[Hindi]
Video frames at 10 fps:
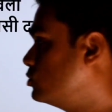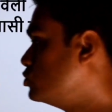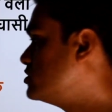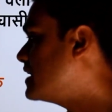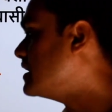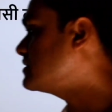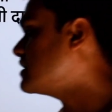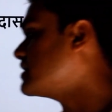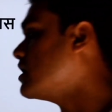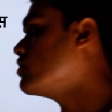गुजरात
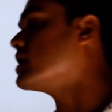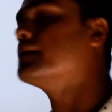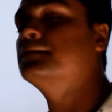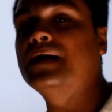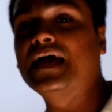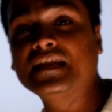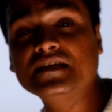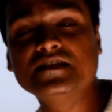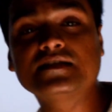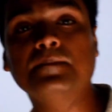का क्या होगा
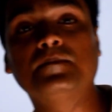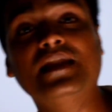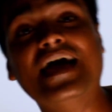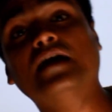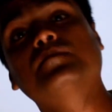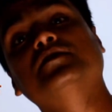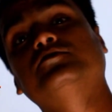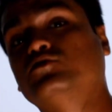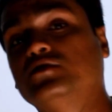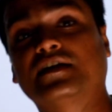मैरी जी का ब्लैक
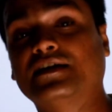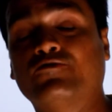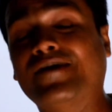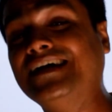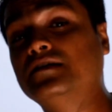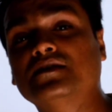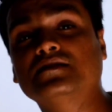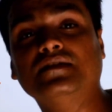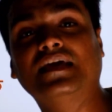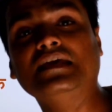वंश गुजर गया व्हाइट
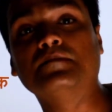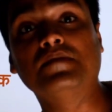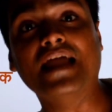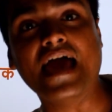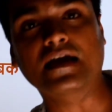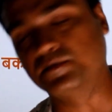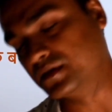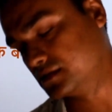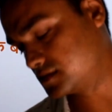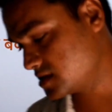वंश नहीं ब्लैक
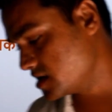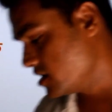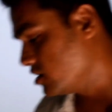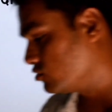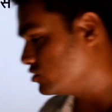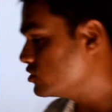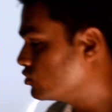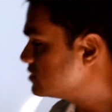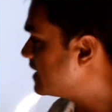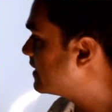वंश तो ये
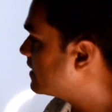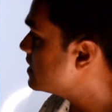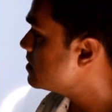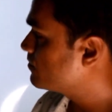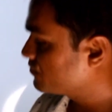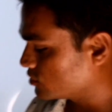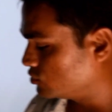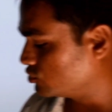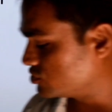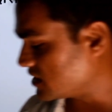हो जाएगा
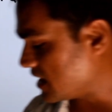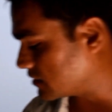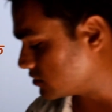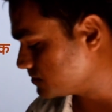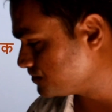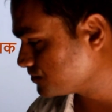गुजरात